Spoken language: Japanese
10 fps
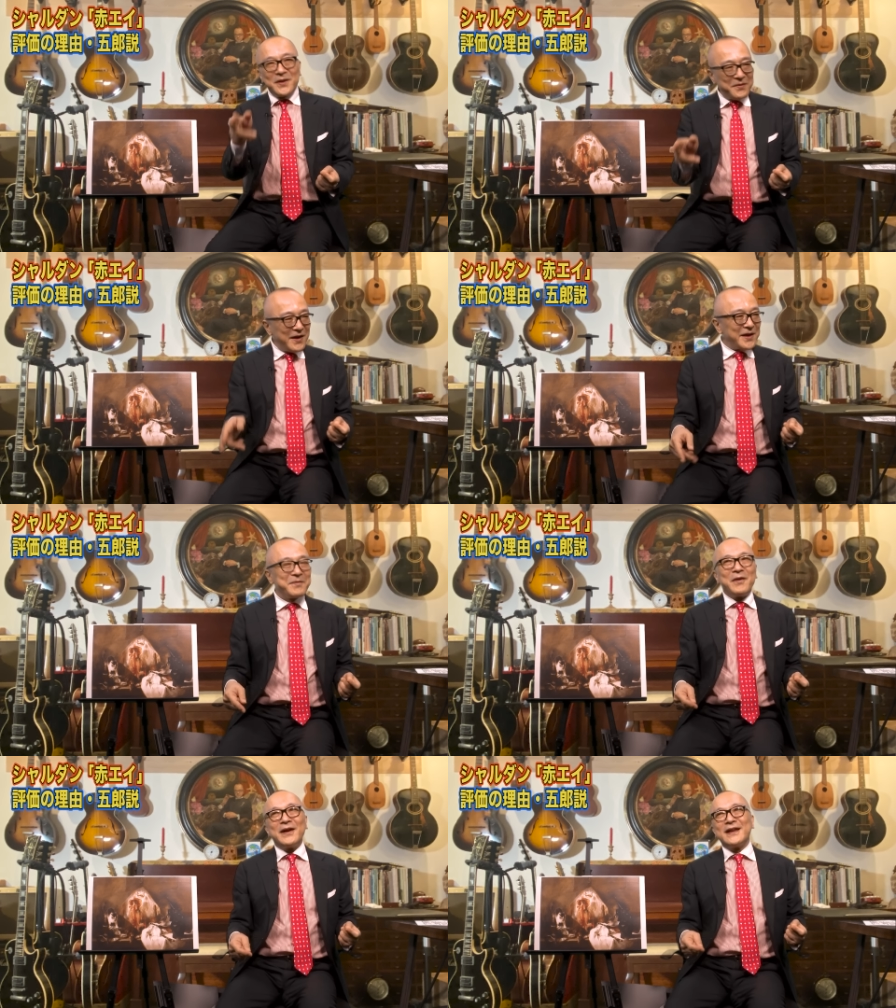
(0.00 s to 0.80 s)
れは
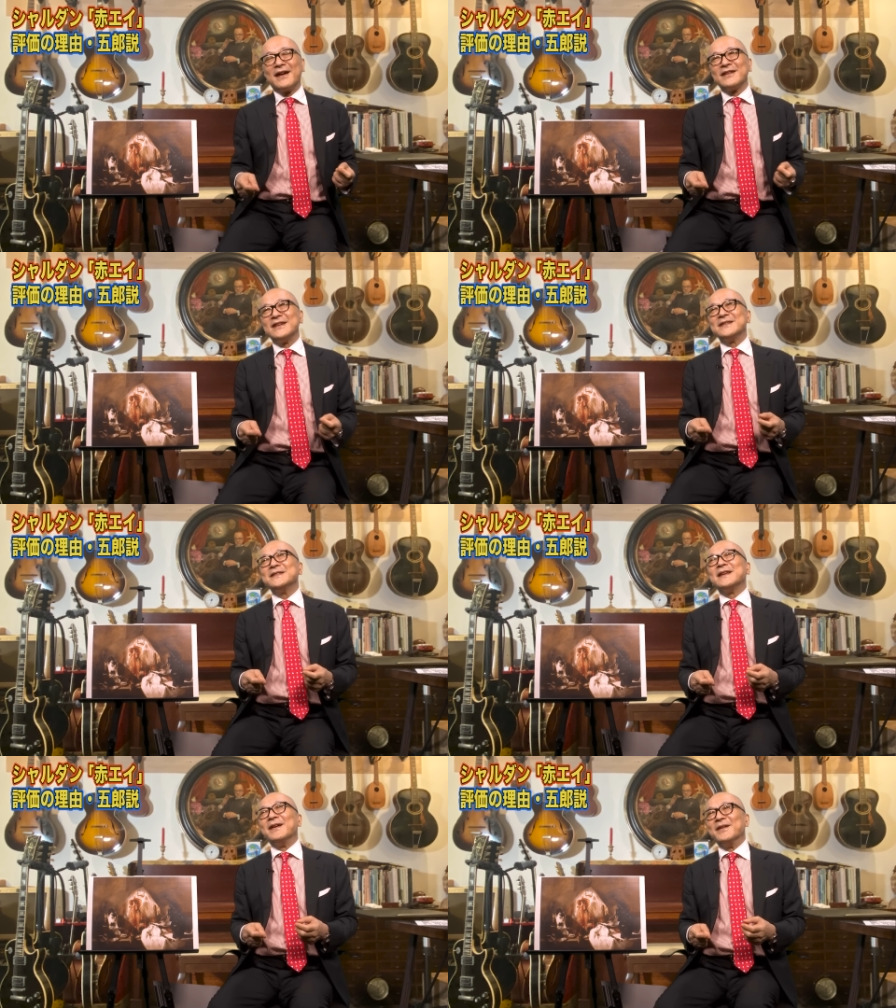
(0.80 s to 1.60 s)
今和田が気
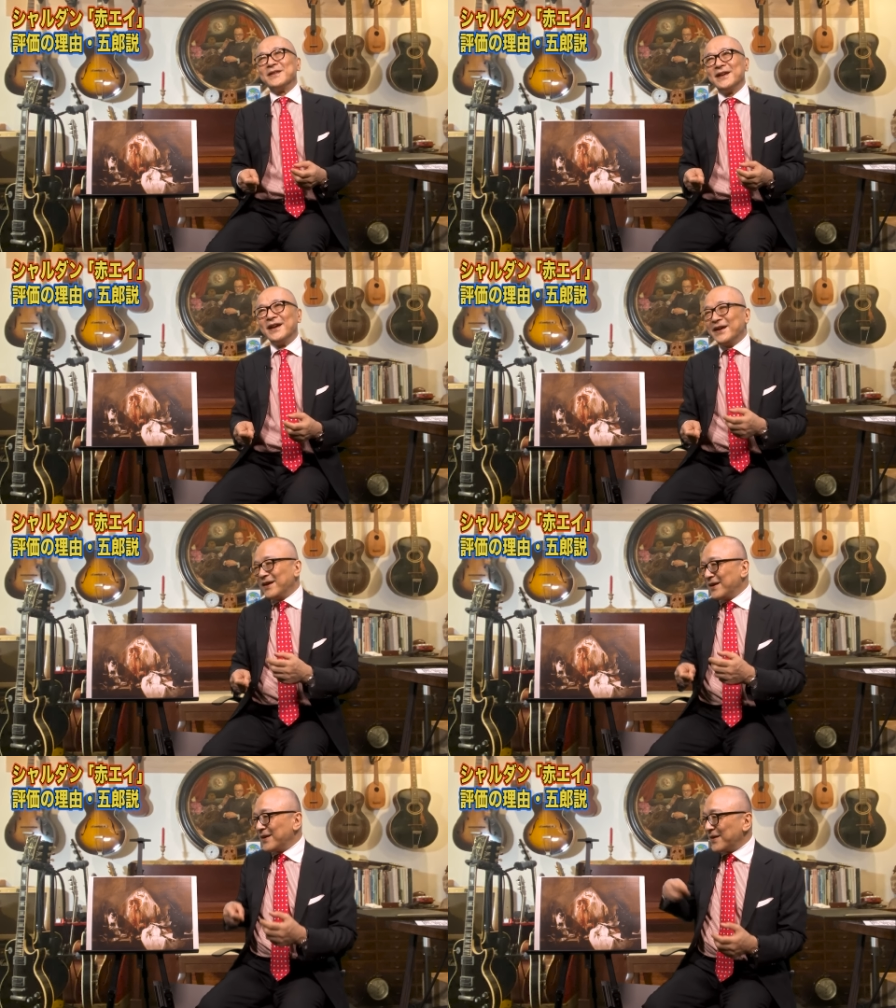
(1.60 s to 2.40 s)
づいたように
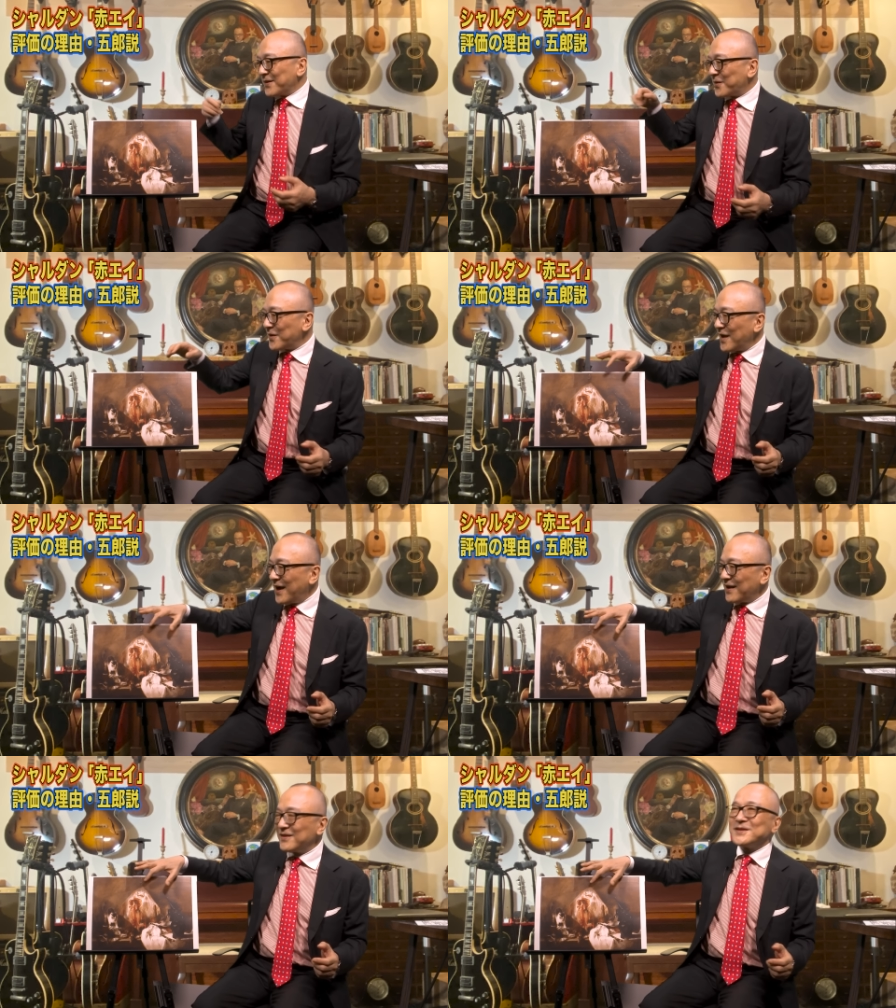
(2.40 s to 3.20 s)
これ
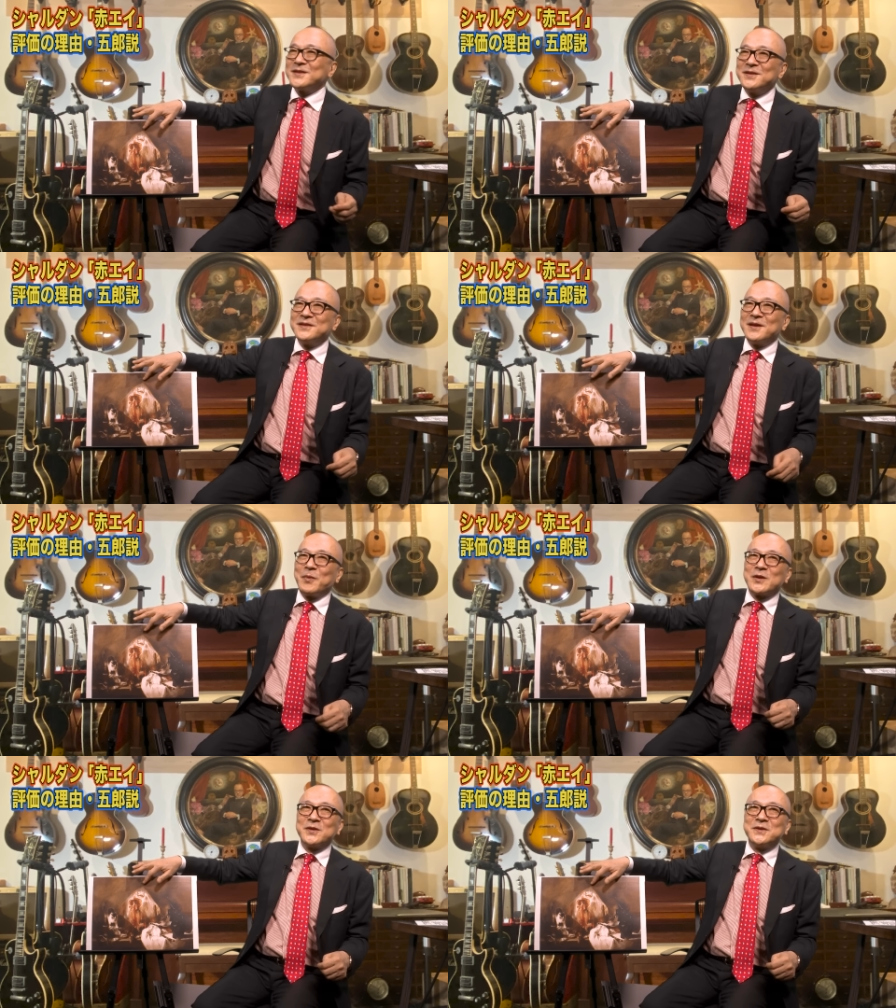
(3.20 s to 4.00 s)
はある種やっ
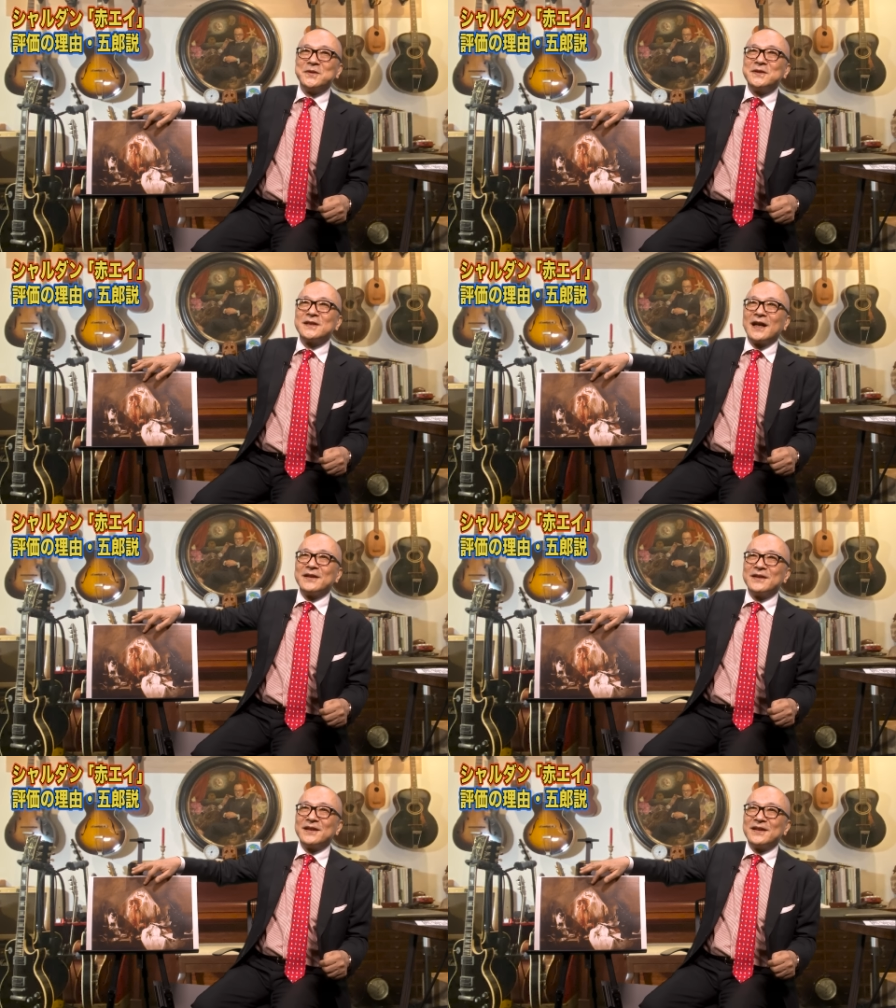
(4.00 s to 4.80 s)
ぱり十字
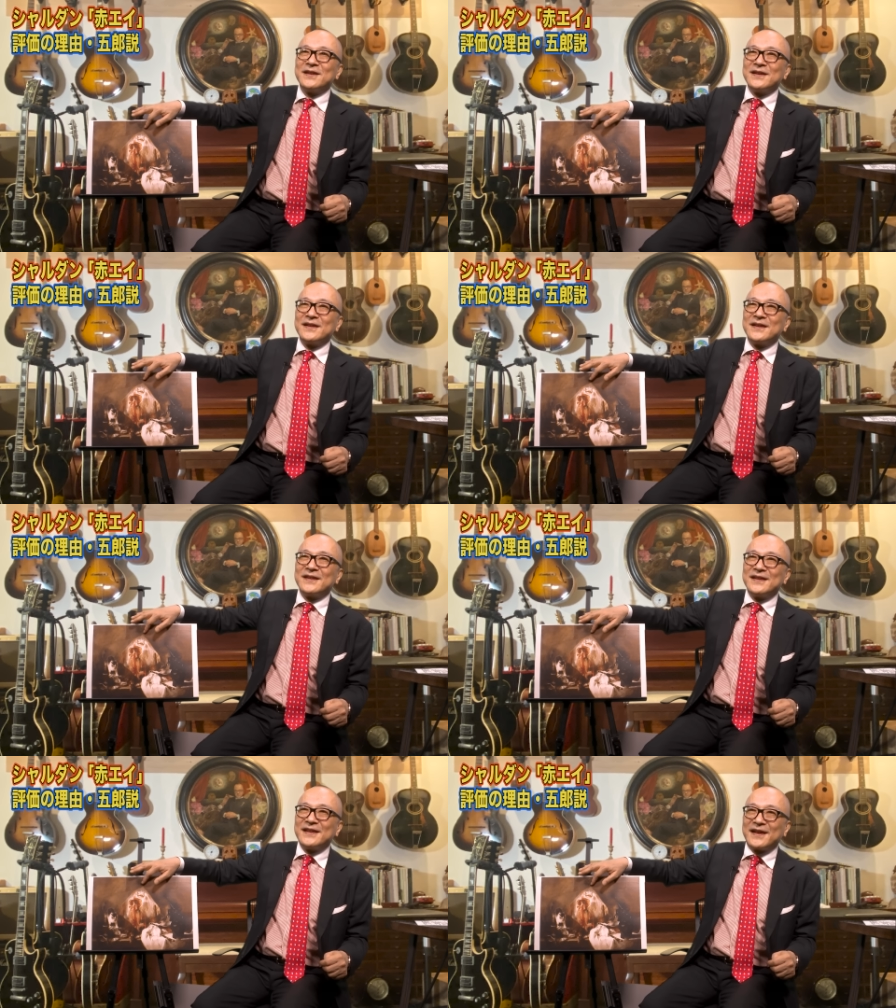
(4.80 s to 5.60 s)
架
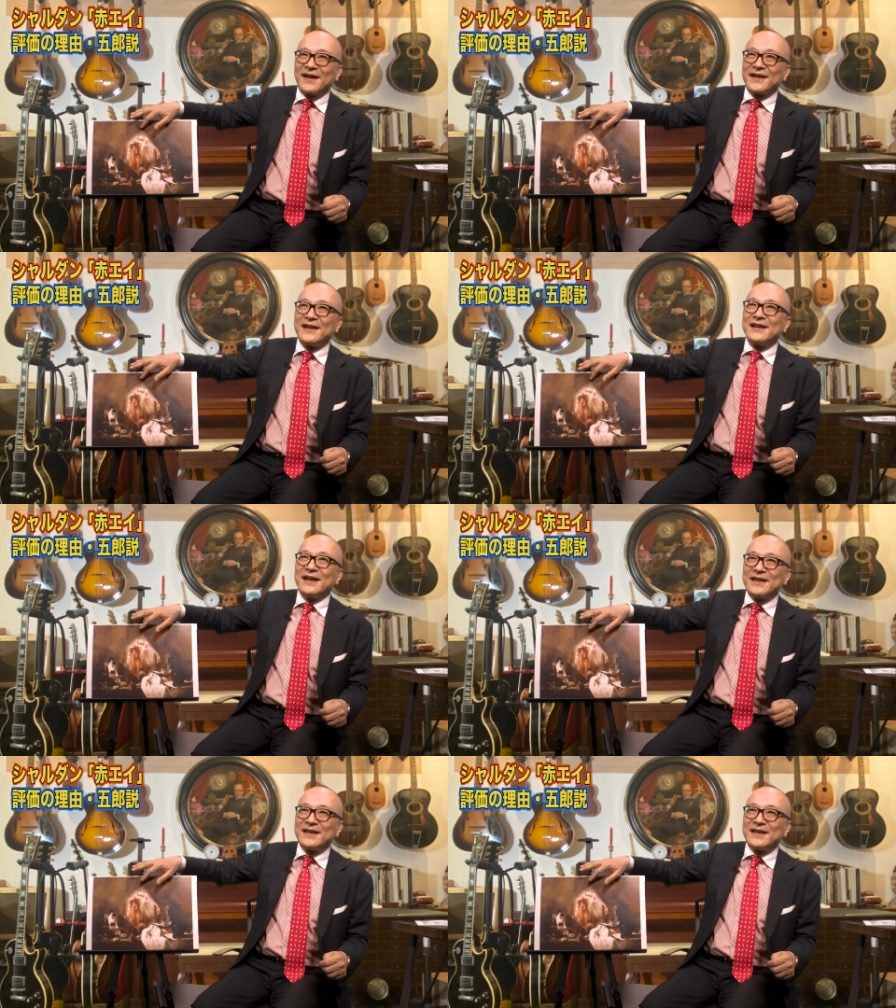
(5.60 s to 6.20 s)
にかけられ